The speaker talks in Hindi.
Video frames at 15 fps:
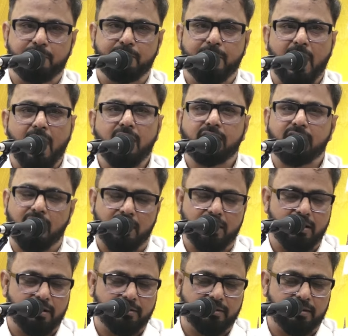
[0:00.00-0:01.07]
प्यार
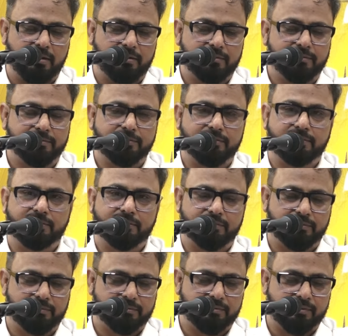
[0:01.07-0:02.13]
करना था
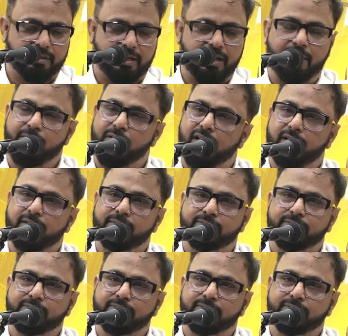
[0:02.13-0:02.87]
केवल